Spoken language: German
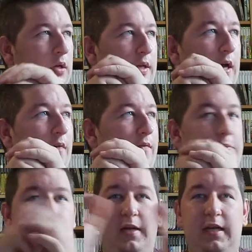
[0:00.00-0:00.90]
Ja, wenn
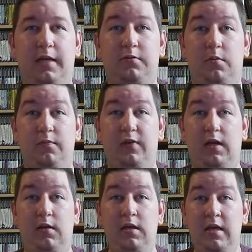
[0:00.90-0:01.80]
wir schon bei der Gamescom
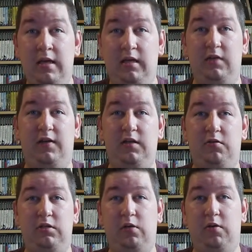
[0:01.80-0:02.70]
waren, ich war
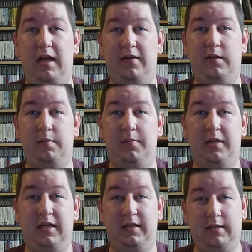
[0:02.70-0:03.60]
natürlich auch live dabei bei
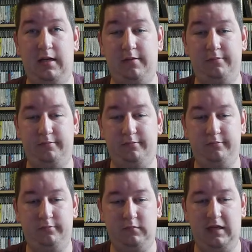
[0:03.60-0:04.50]
der E3.
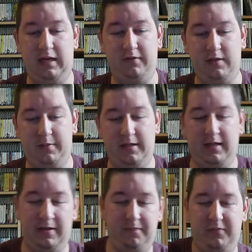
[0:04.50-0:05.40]
Live dabei,
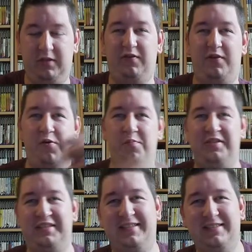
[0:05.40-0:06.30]
ja. Ich war vor dem
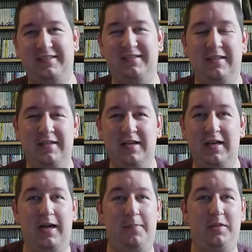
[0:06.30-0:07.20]
PC gesessen,
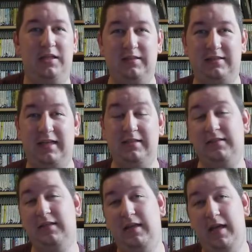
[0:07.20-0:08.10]
hab mir das
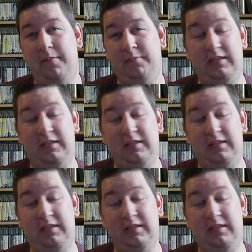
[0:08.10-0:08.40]
Ganze gegeben.